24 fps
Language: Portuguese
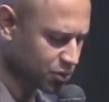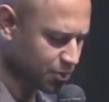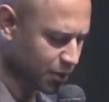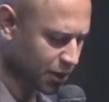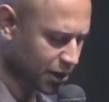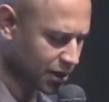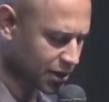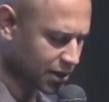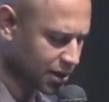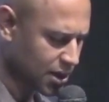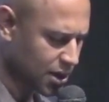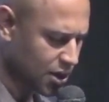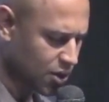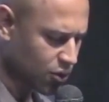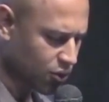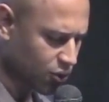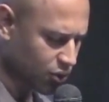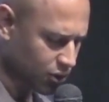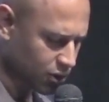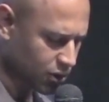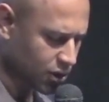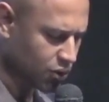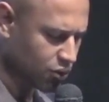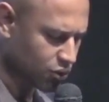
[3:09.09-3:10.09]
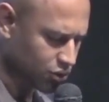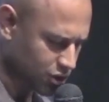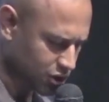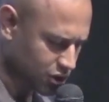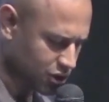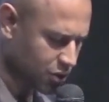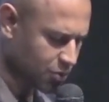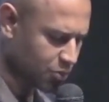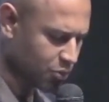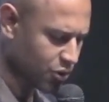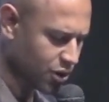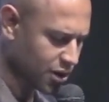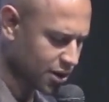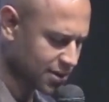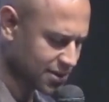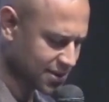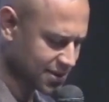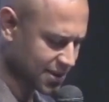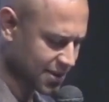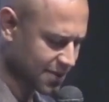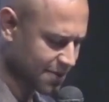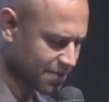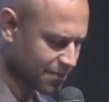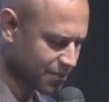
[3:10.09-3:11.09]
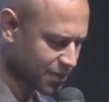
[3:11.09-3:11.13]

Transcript: para que os distribuíssem.